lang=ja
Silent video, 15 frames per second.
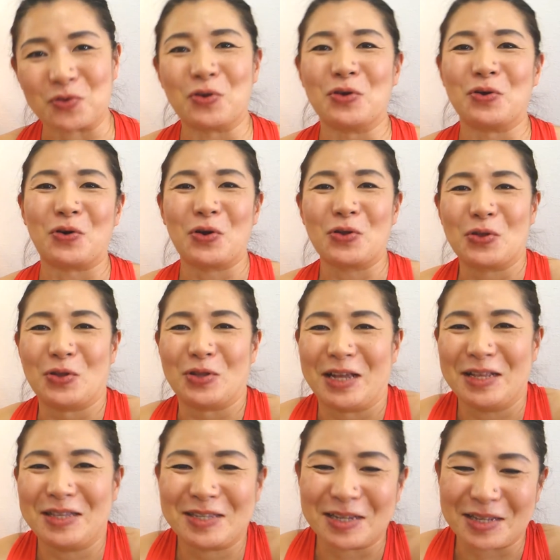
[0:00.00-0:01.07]
ということに
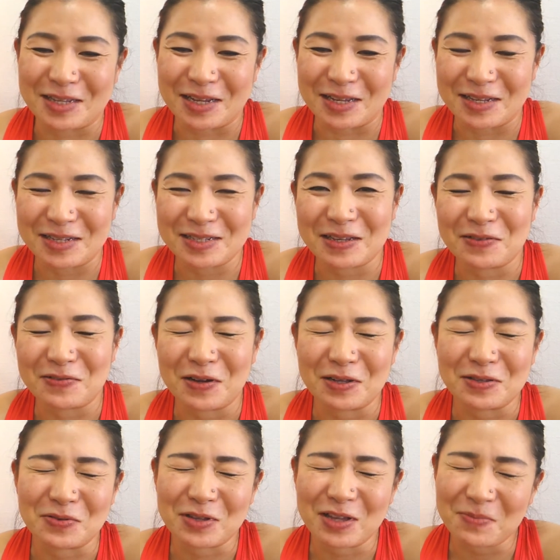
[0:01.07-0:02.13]
なっちゃったんですけどあ
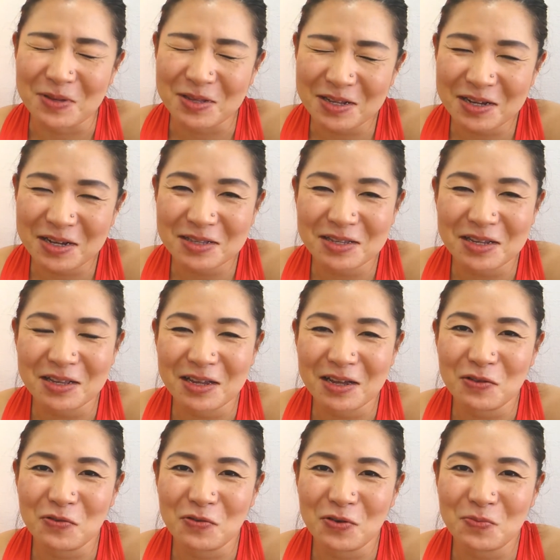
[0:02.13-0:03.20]
の食べたかったなあ
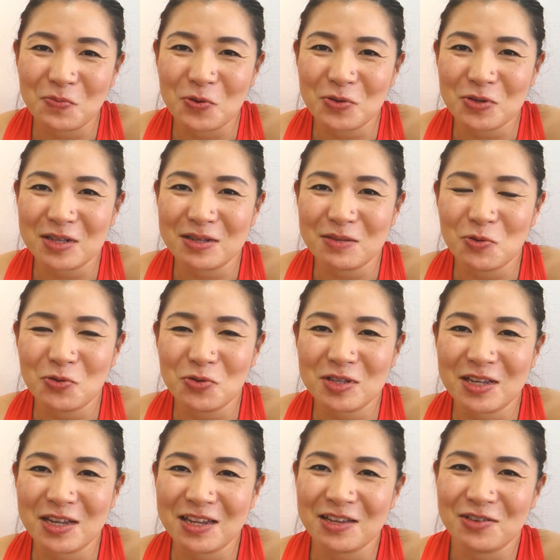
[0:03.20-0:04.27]
のポン
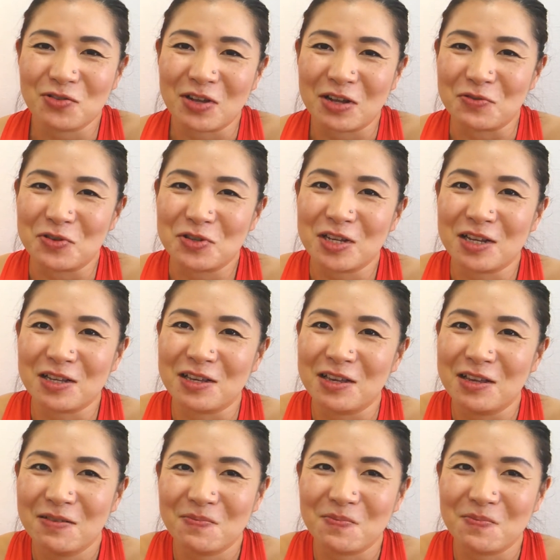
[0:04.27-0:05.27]
ポンテリングのあの下に